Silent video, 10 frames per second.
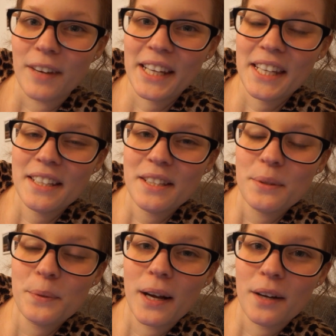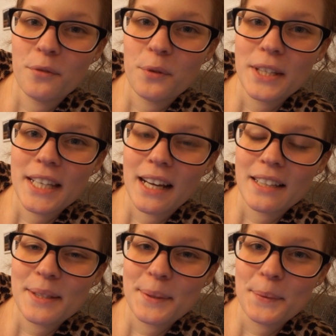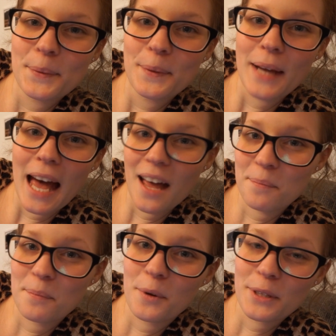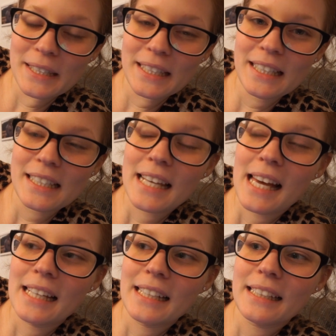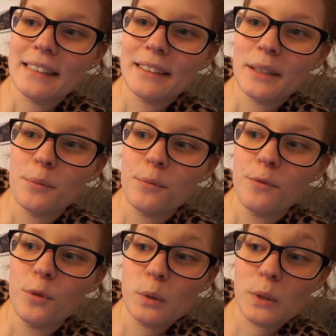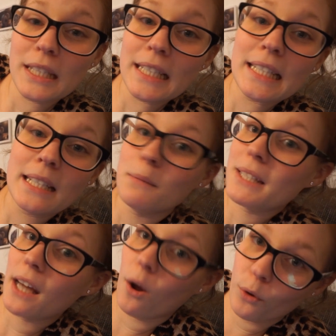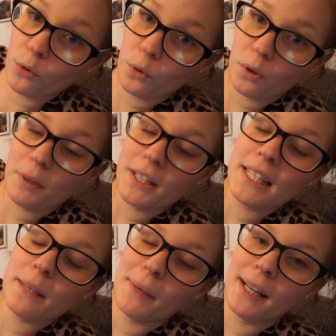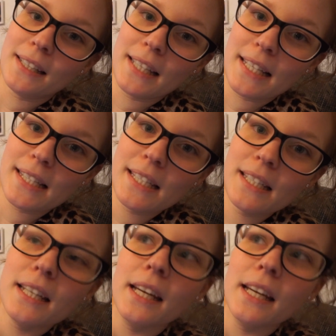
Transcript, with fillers: Wenn ihr den Zugang für die Aktion haben möchtet, dann ähm, funktioniert es nämlich auch nur über die E-Mail-Adresse.